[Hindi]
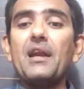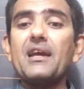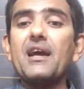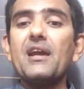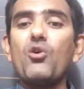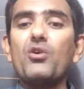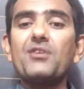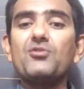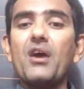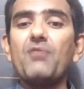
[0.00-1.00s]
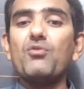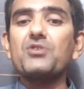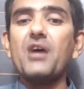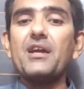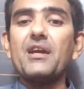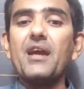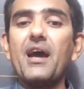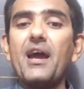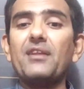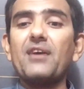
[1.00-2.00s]
लीगल नोटिस जो है वो जारी
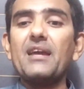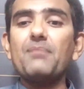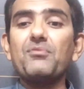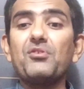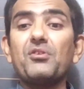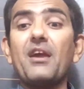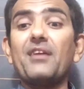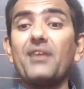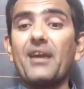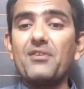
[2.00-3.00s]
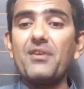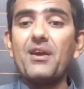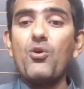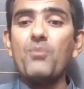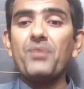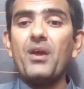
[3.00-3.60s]
किया है तालीम के सेक्रेटरी को